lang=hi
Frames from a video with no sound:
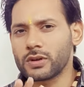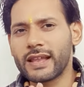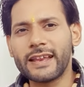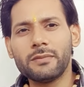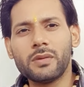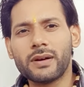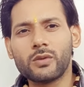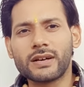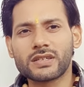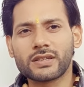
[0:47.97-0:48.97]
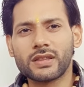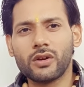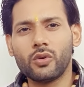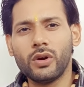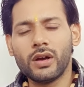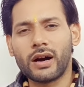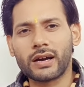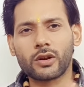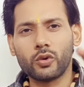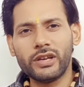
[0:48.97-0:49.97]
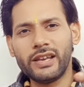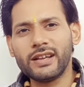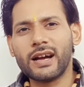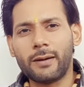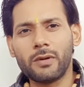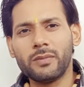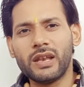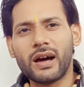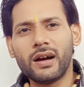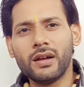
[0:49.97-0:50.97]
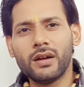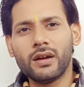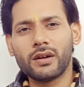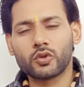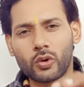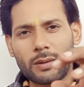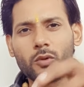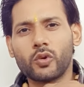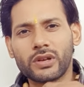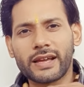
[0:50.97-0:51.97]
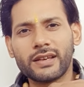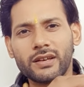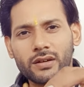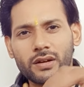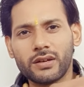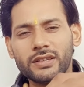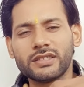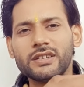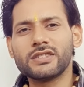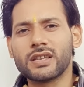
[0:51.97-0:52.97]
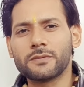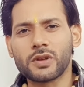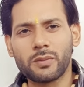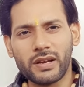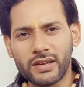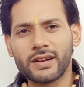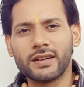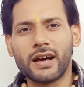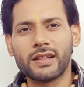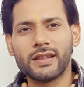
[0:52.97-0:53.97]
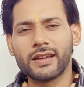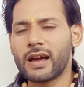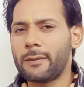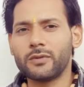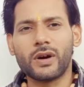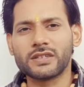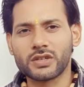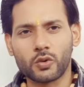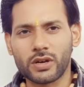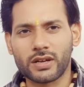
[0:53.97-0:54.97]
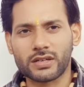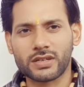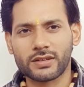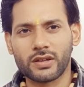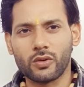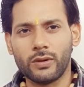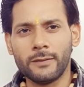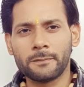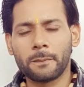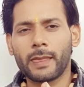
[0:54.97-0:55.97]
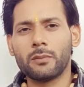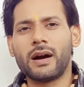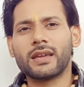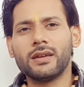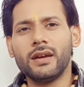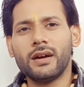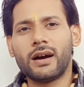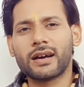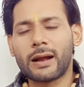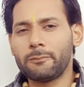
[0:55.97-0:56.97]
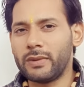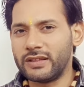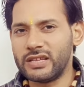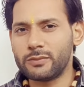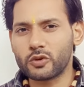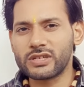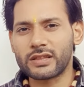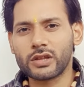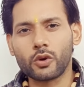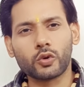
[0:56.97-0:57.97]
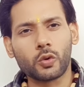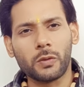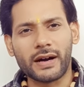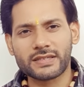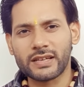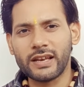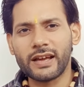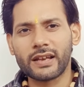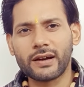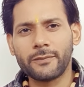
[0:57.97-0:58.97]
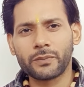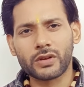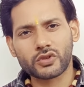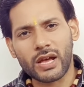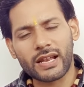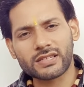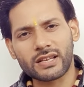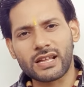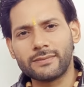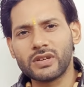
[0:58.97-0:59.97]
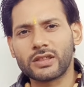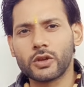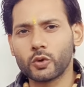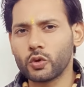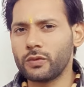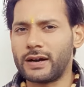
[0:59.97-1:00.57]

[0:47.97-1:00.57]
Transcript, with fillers: ऑनलाइन भी मंगवा सकते हो अगर कोई लिंक हमें मिला तो हम ऑनलाइन नीचे डिस्क्रिप्शन में लिंक डाल देंगे आप वहां से ऑर्डर कर सकते हो बाकी अगर आप मेहंदीपुर जाते हो तो वहां से ले आना सालासर धाम जाते हो तो